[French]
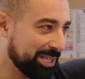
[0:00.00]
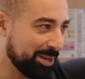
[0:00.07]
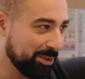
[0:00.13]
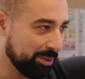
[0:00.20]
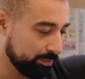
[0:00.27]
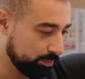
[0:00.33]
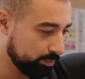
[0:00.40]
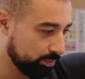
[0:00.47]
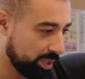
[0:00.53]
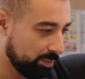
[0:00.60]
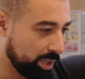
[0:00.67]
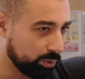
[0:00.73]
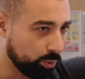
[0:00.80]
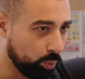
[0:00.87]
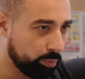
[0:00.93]
elle,
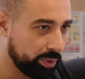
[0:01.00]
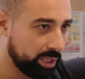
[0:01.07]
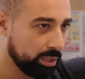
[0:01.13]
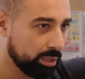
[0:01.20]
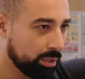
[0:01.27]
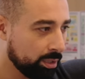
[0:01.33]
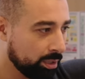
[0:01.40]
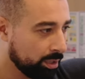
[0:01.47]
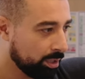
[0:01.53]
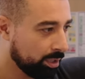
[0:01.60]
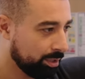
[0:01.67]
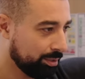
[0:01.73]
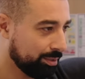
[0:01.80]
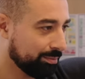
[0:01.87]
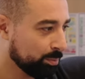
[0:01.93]
m'a trompé.
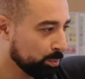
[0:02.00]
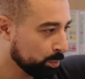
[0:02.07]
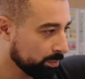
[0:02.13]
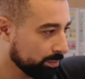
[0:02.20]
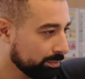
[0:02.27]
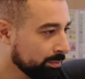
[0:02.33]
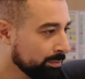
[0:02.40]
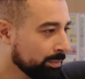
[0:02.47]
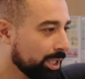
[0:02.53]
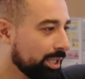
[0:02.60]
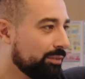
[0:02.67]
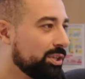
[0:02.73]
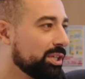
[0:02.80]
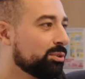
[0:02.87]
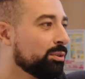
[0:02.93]

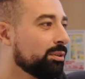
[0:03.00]
Avec.